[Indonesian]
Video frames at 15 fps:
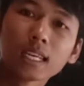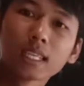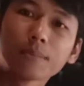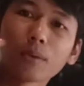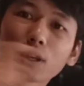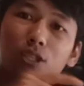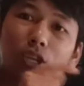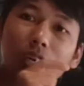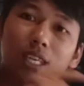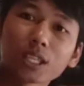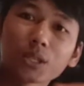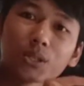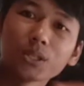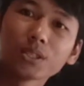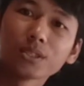di pojok
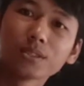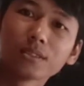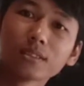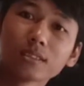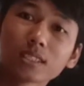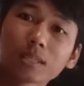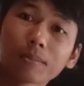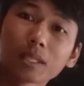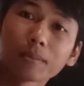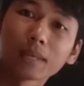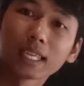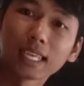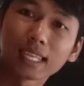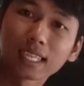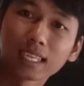itu
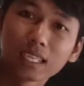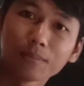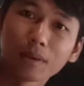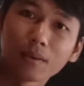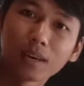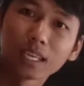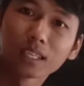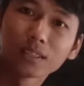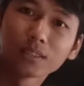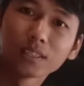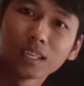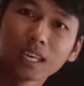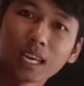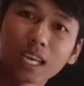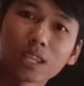teman-teman lihat kan di bawah itu
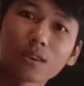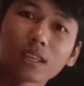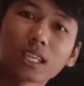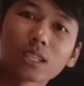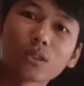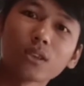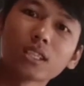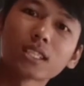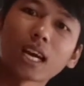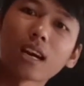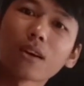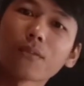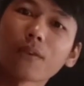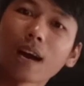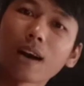itu ada
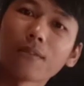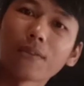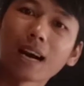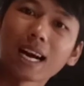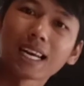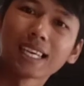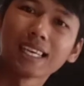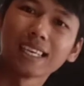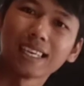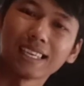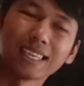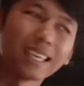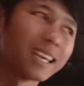tulisan Favage.